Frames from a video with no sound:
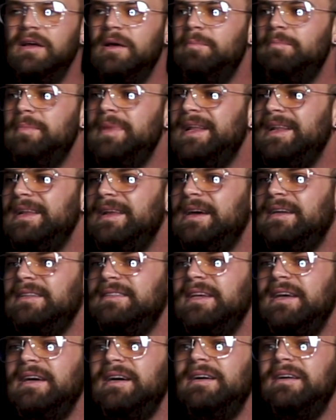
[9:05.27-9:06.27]

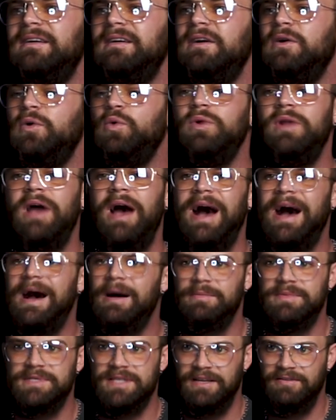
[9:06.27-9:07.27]
Milliardär oder
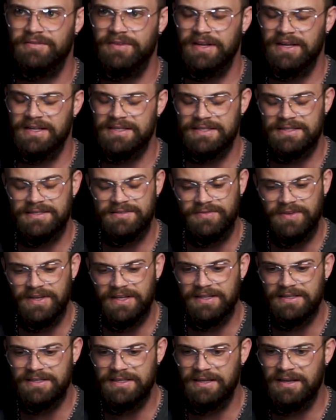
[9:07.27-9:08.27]
arm sein werde, es ist
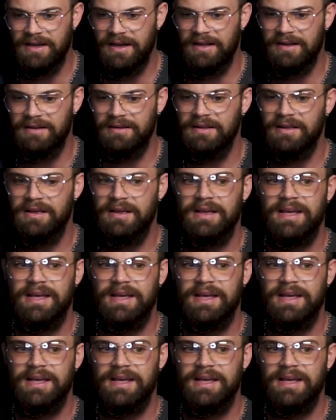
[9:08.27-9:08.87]
wirklich egal.